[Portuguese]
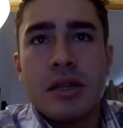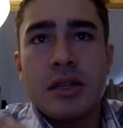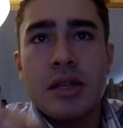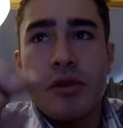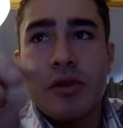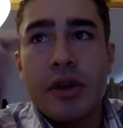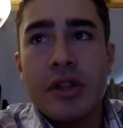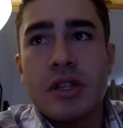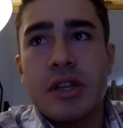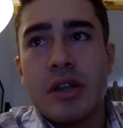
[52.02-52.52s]

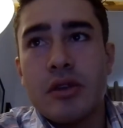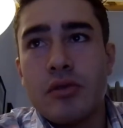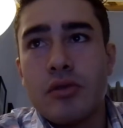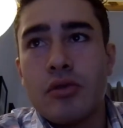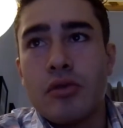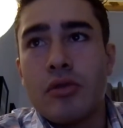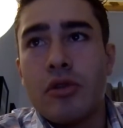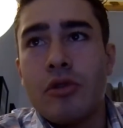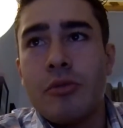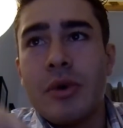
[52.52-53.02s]
Então entrei no
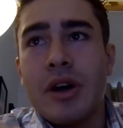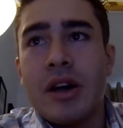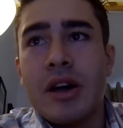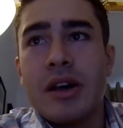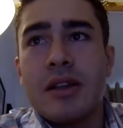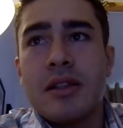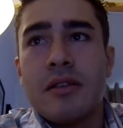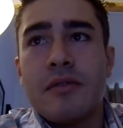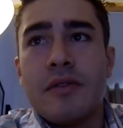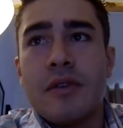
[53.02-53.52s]
Google
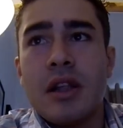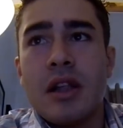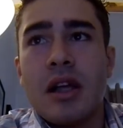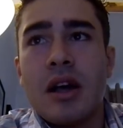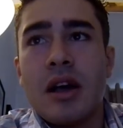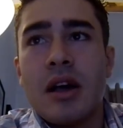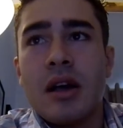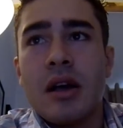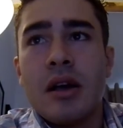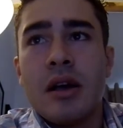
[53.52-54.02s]
Mais e vi
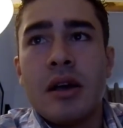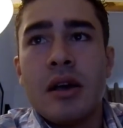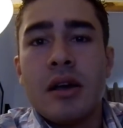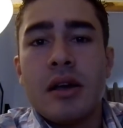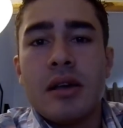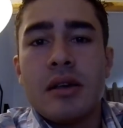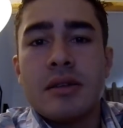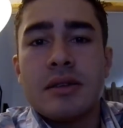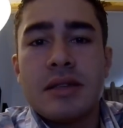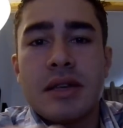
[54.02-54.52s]
lá
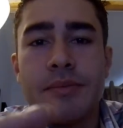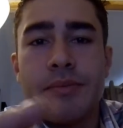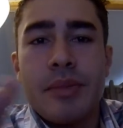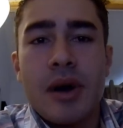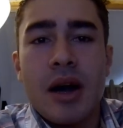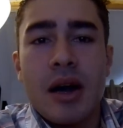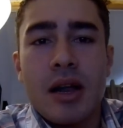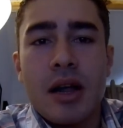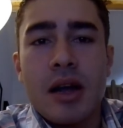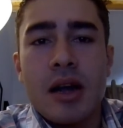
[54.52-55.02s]

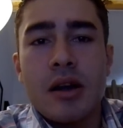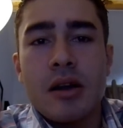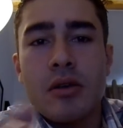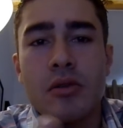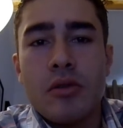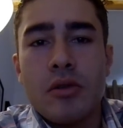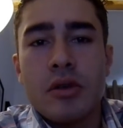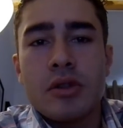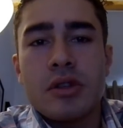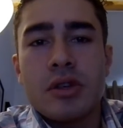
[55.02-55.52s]
separar a
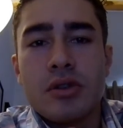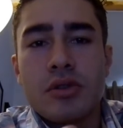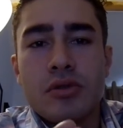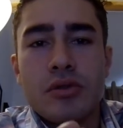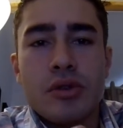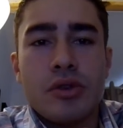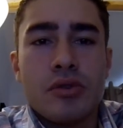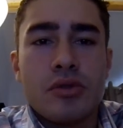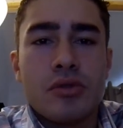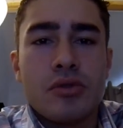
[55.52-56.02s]
conta
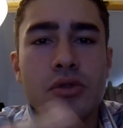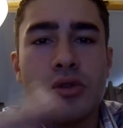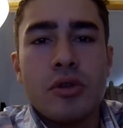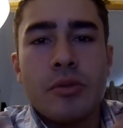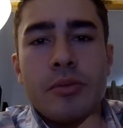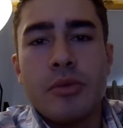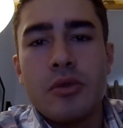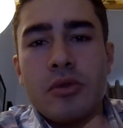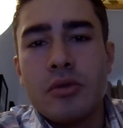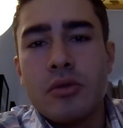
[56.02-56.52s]
do
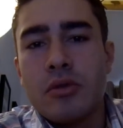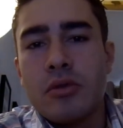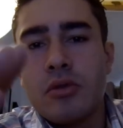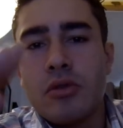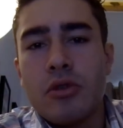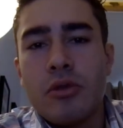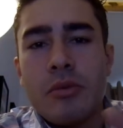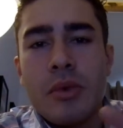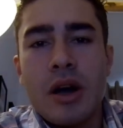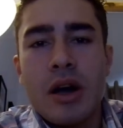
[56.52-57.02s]
YouTube, do
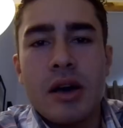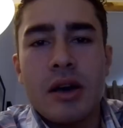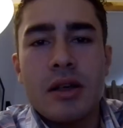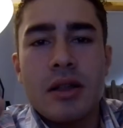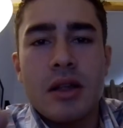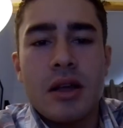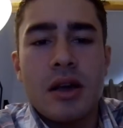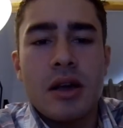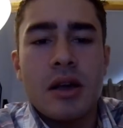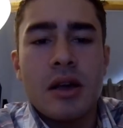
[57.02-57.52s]
Google
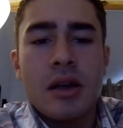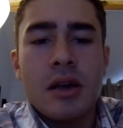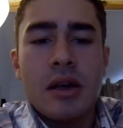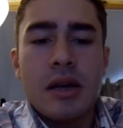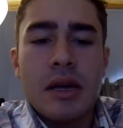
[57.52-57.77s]
Mais lá.